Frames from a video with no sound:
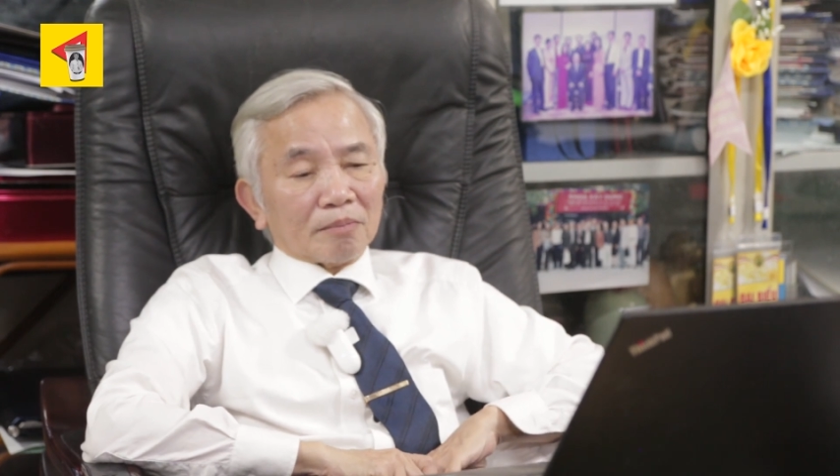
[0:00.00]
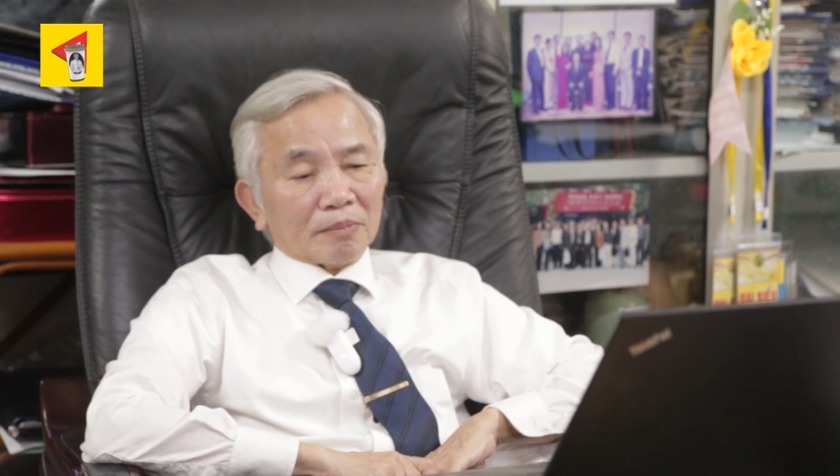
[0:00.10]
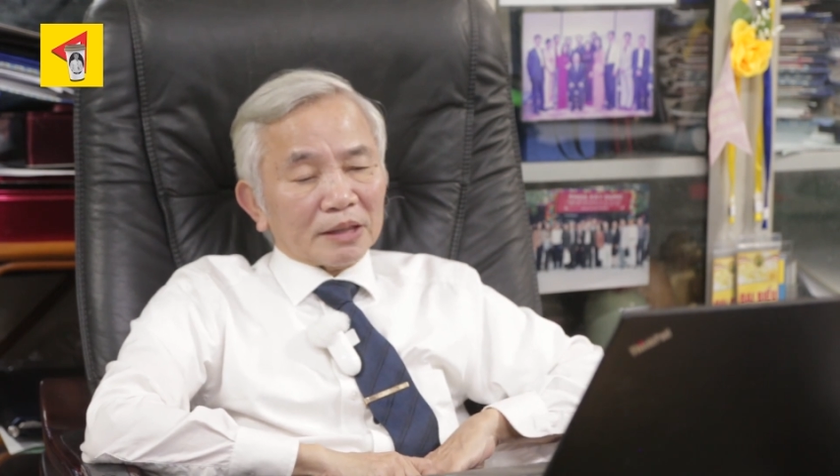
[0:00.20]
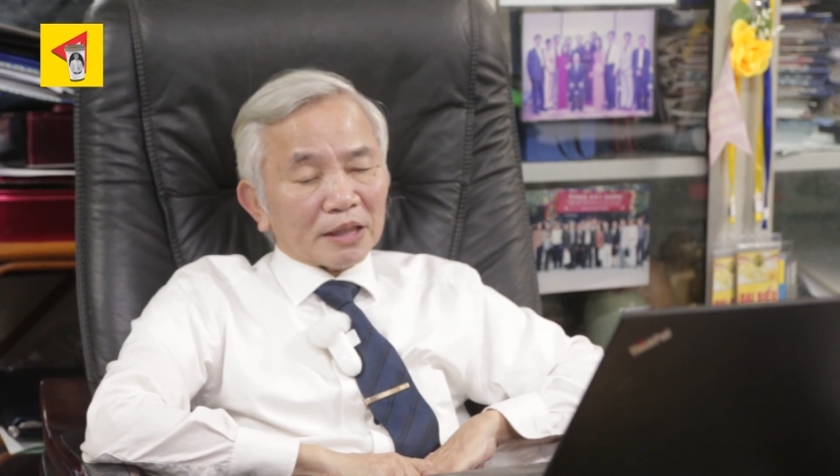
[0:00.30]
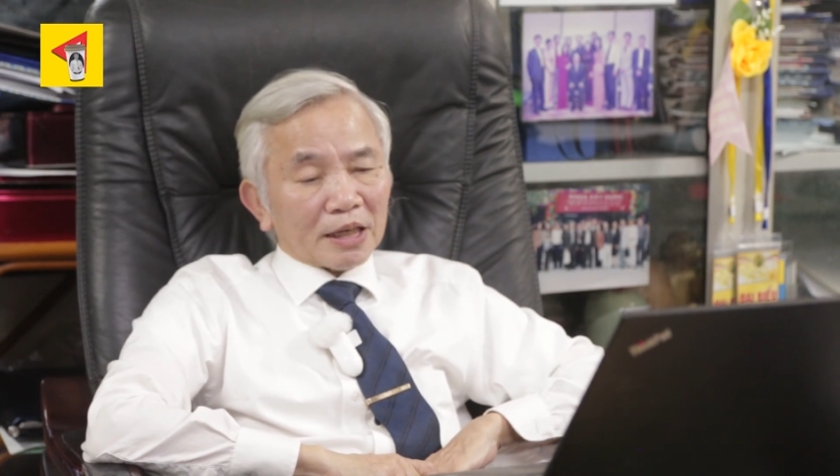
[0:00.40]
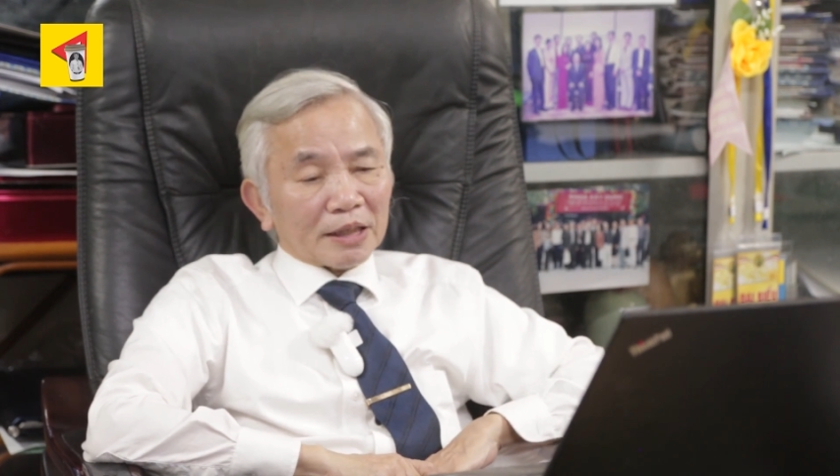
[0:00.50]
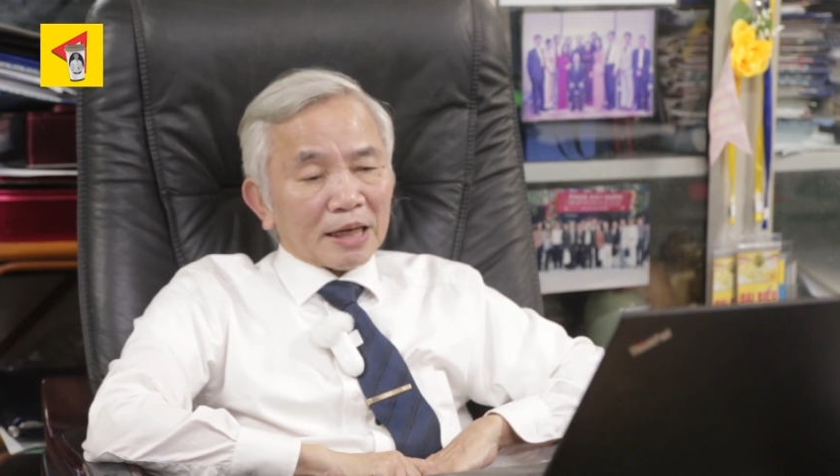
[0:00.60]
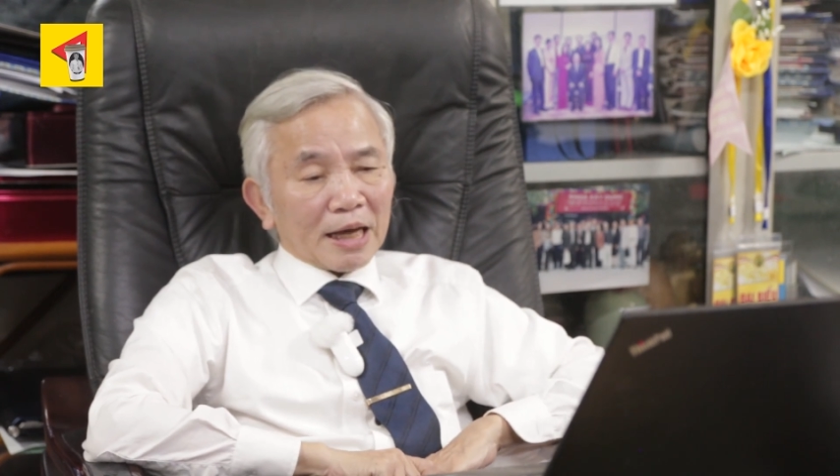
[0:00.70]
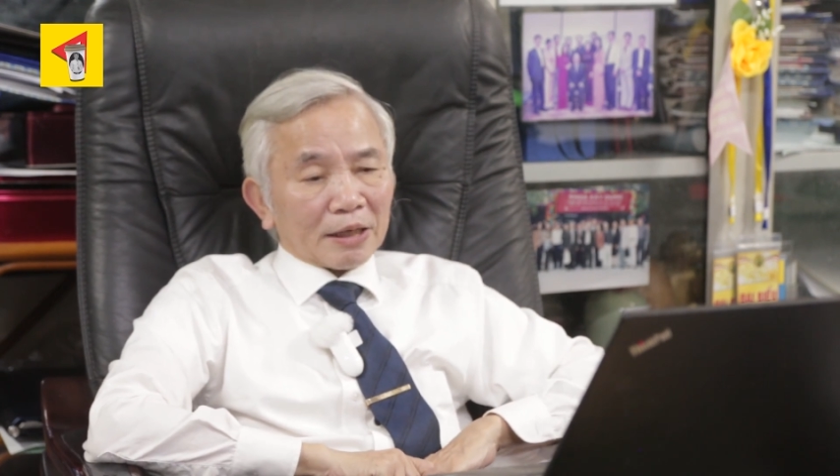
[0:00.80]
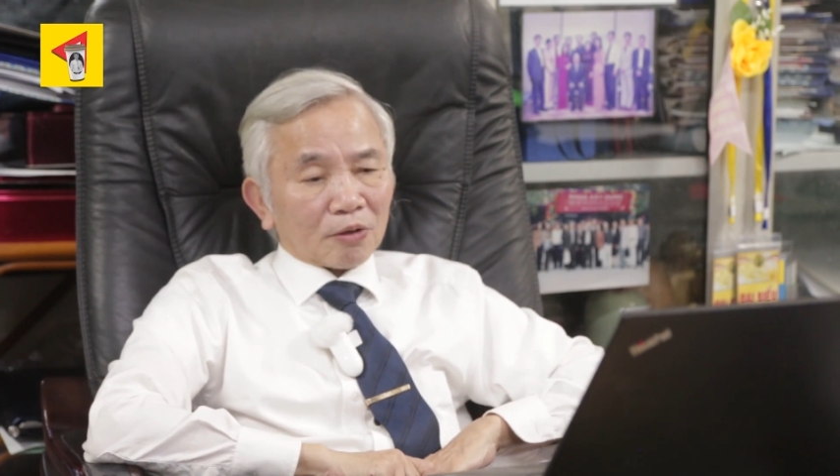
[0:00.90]
bây giờ
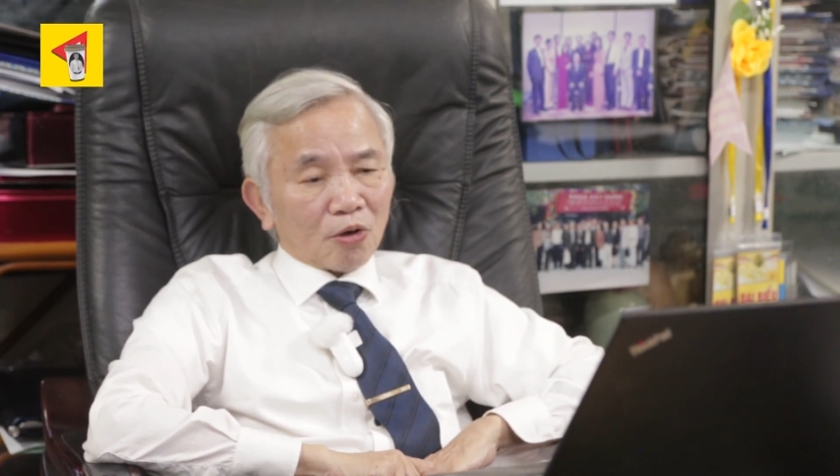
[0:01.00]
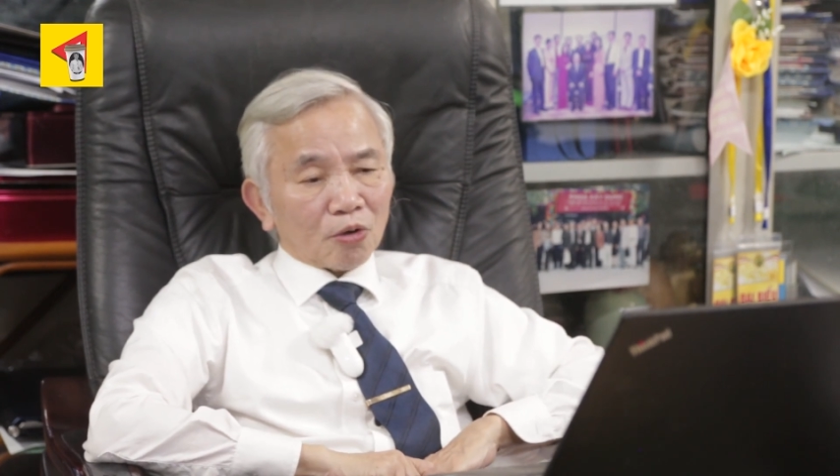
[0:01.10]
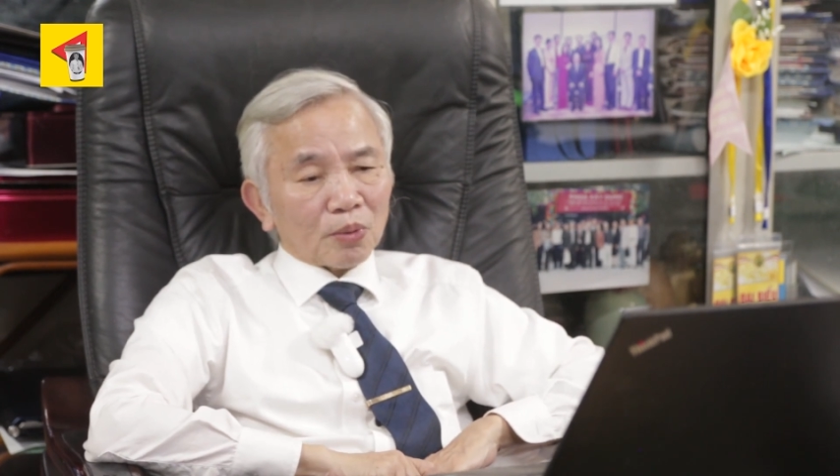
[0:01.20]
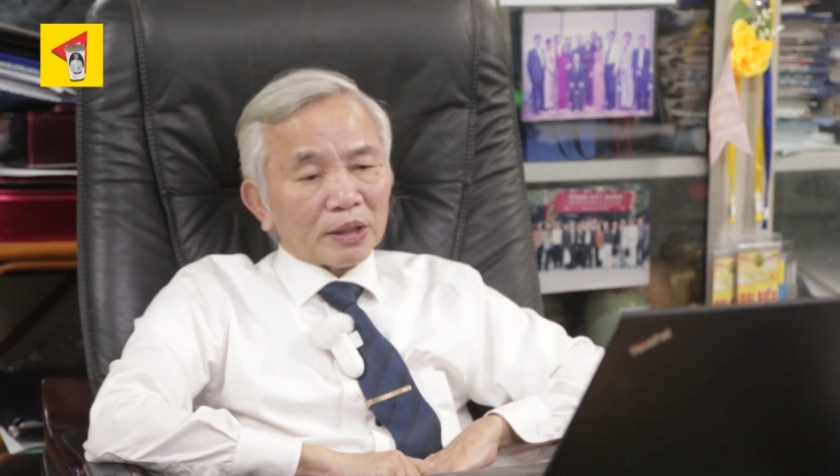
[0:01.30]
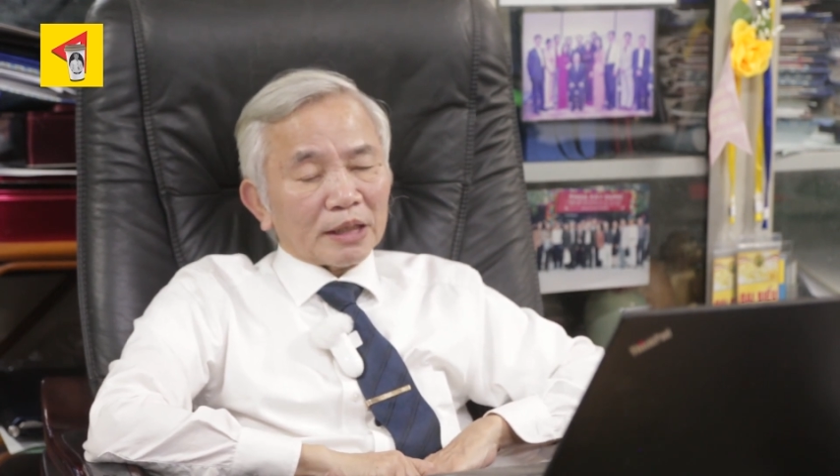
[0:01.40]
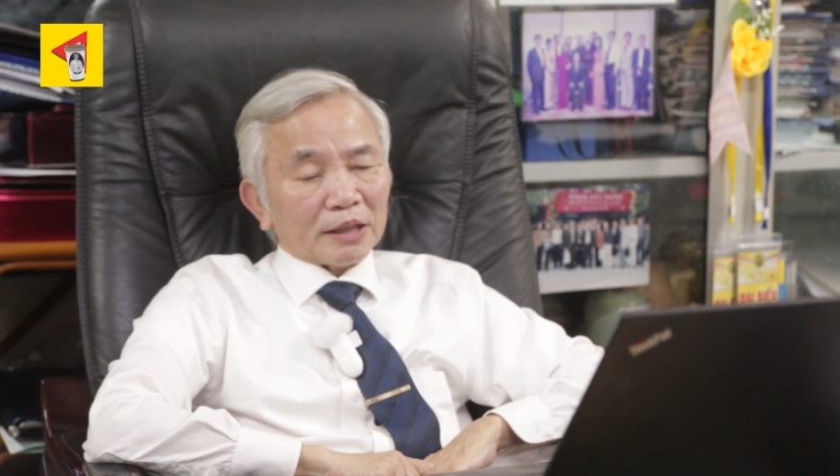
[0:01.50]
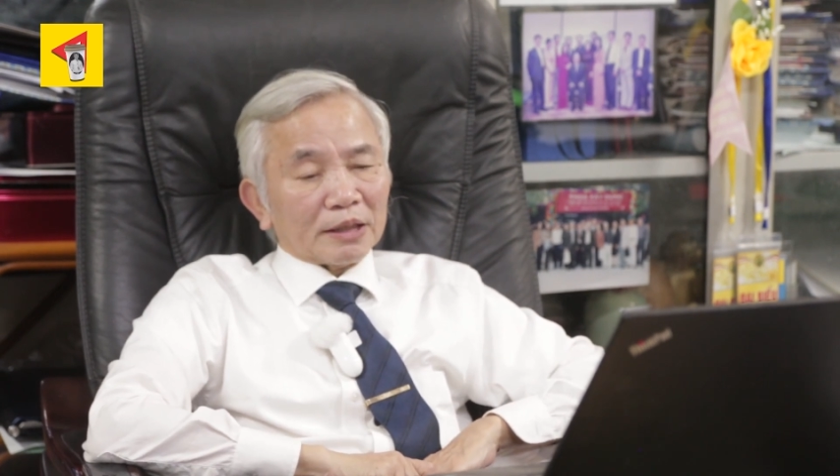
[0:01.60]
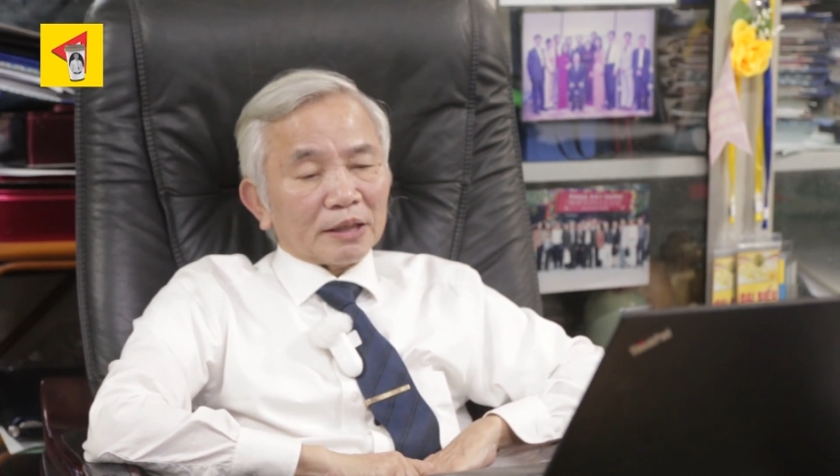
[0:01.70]
lại có quyết định